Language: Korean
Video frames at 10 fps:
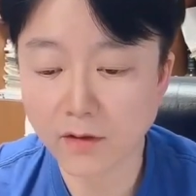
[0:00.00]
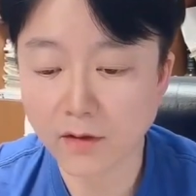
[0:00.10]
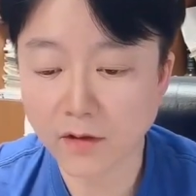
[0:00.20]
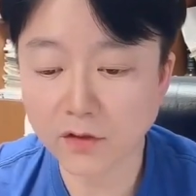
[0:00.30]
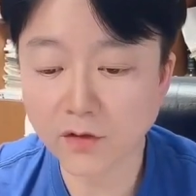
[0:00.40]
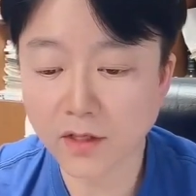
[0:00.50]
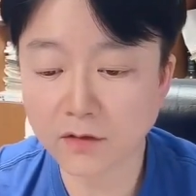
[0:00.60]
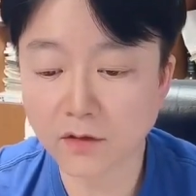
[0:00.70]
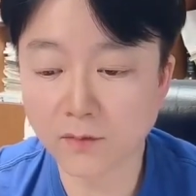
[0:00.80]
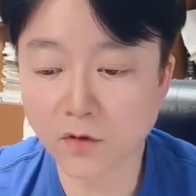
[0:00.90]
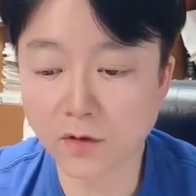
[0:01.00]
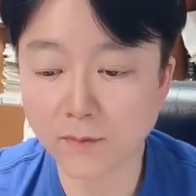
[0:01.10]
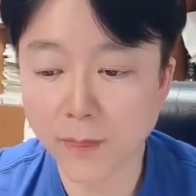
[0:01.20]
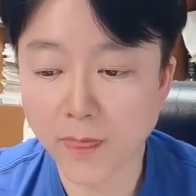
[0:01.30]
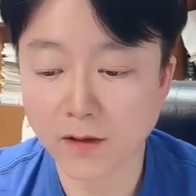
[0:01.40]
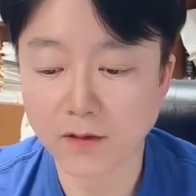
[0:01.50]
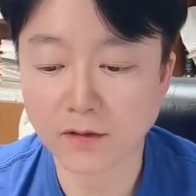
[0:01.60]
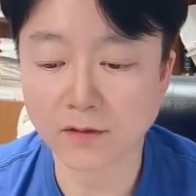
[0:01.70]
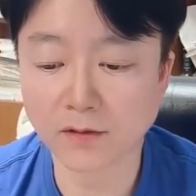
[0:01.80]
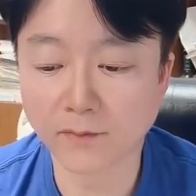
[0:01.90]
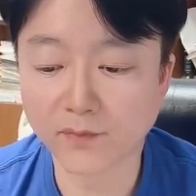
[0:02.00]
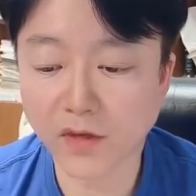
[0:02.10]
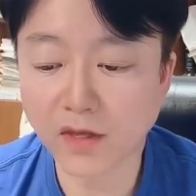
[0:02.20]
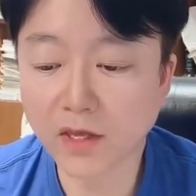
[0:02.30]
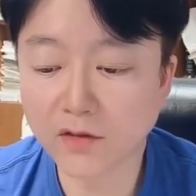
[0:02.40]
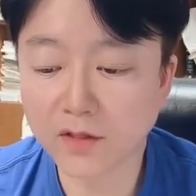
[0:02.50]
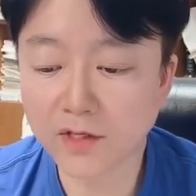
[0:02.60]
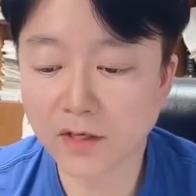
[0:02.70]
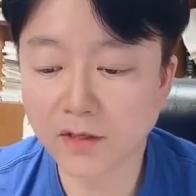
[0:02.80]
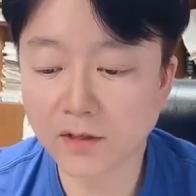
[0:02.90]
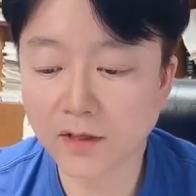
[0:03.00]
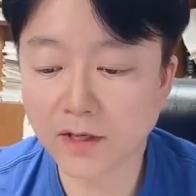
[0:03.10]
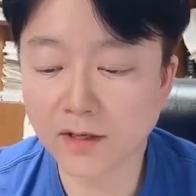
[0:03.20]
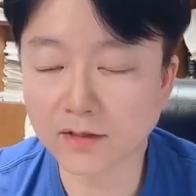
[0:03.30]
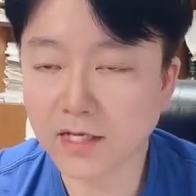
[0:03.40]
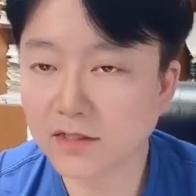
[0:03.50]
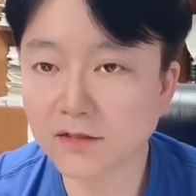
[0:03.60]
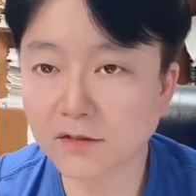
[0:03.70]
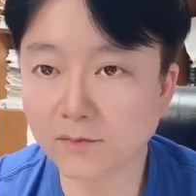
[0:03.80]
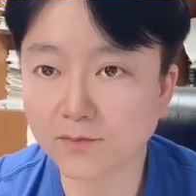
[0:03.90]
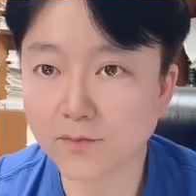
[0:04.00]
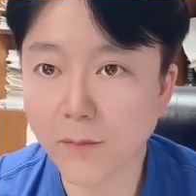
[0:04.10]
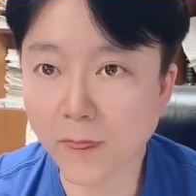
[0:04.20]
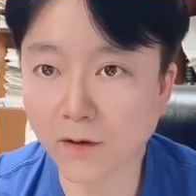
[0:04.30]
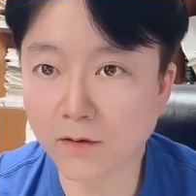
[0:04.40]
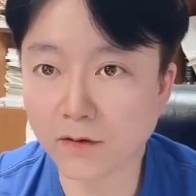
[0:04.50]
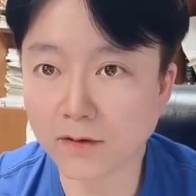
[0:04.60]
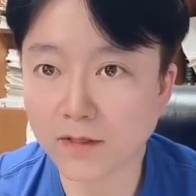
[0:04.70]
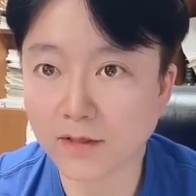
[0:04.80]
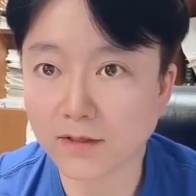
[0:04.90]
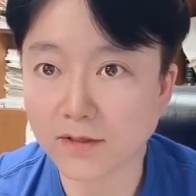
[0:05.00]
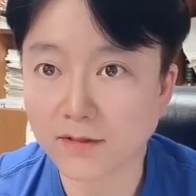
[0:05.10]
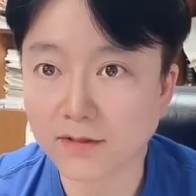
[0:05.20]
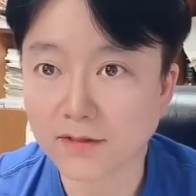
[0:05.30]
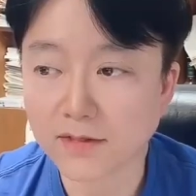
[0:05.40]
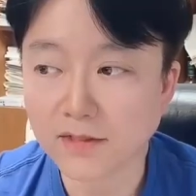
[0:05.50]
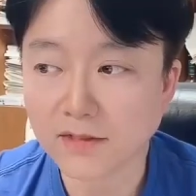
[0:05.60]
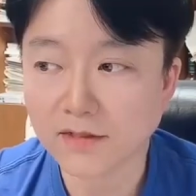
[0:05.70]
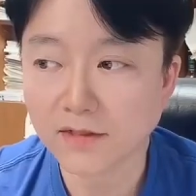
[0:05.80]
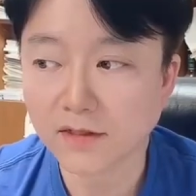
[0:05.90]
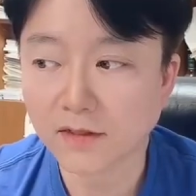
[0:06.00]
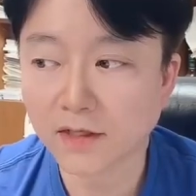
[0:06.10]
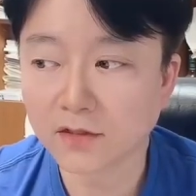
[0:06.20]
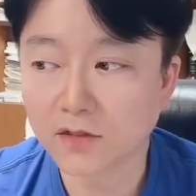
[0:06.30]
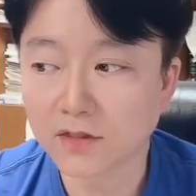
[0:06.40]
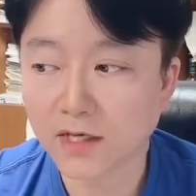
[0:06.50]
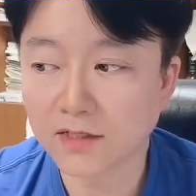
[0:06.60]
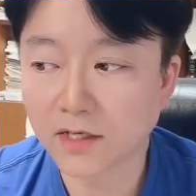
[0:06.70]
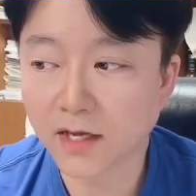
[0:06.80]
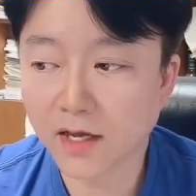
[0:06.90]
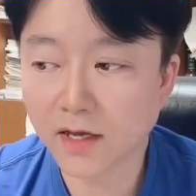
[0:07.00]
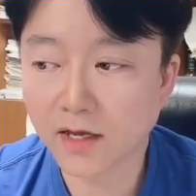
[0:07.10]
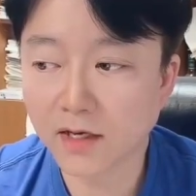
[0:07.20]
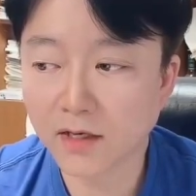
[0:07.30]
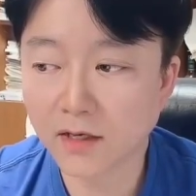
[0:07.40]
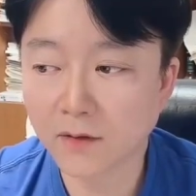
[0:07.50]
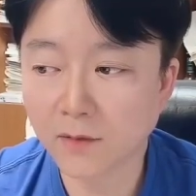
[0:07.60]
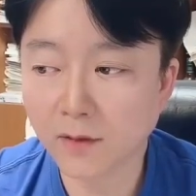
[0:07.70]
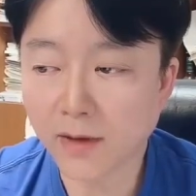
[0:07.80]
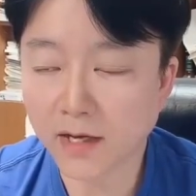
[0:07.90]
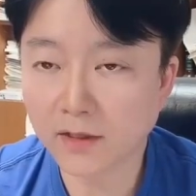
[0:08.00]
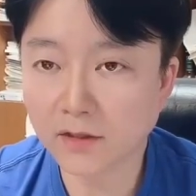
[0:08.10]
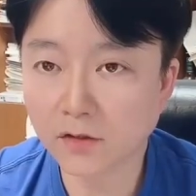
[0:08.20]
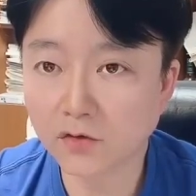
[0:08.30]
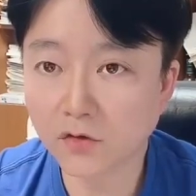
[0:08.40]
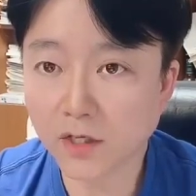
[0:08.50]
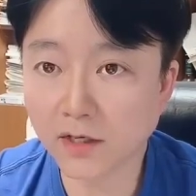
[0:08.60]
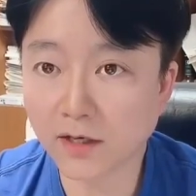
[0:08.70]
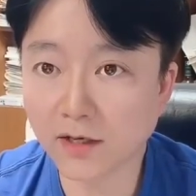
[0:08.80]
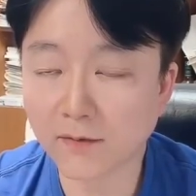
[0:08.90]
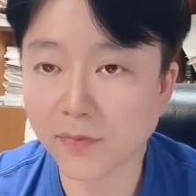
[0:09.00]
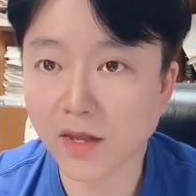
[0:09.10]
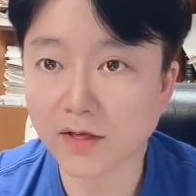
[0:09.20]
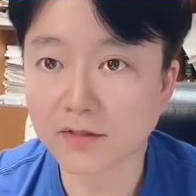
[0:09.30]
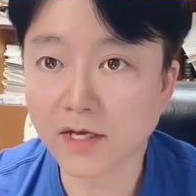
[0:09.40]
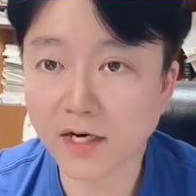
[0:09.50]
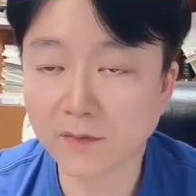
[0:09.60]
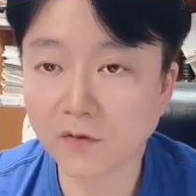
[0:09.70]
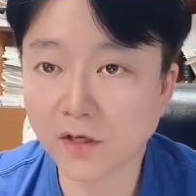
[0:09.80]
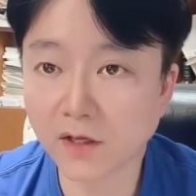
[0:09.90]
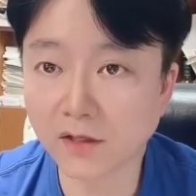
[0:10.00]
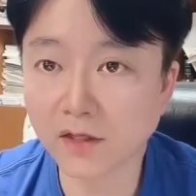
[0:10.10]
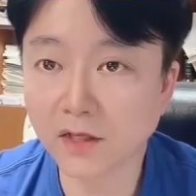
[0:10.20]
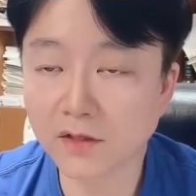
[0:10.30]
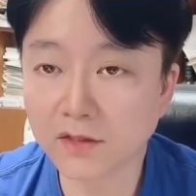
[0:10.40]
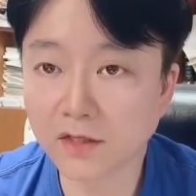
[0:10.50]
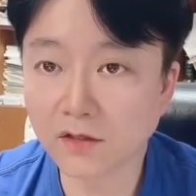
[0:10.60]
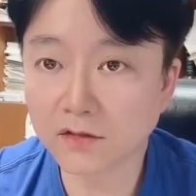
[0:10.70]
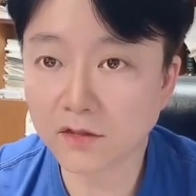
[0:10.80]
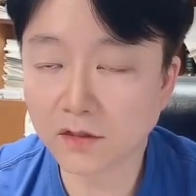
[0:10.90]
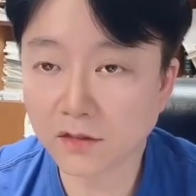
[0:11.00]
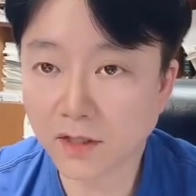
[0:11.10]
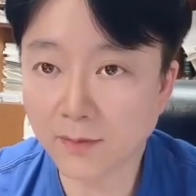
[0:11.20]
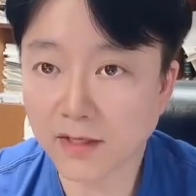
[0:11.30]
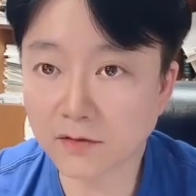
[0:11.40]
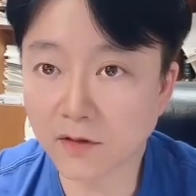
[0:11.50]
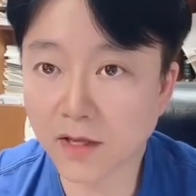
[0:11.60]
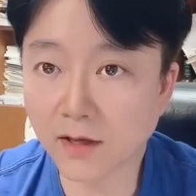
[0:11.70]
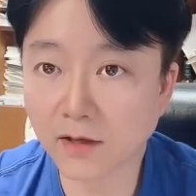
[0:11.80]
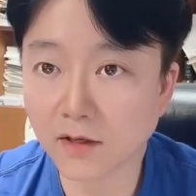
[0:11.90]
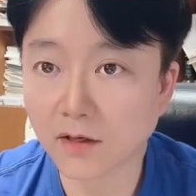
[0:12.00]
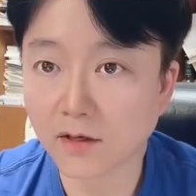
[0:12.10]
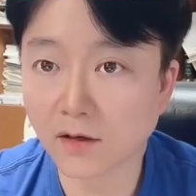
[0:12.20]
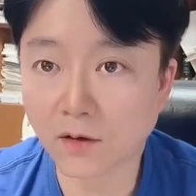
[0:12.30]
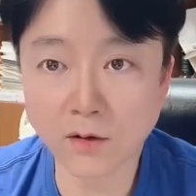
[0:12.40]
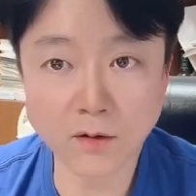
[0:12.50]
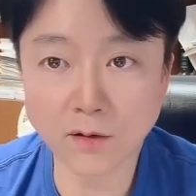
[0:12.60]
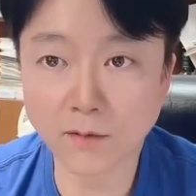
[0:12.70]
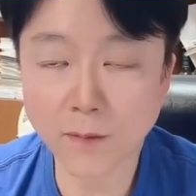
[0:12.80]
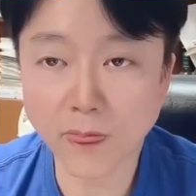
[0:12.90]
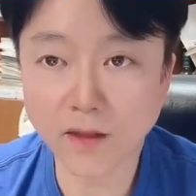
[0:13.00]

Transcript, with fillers: 그러니까 쉽게 얘기해서 뭐 어, ENTJ가 사실은 어, 이게 가장 헷갈림이 많은 이유 중에 하나가 사람들이 ENTJ 특징들을 딱 봤을 때 어,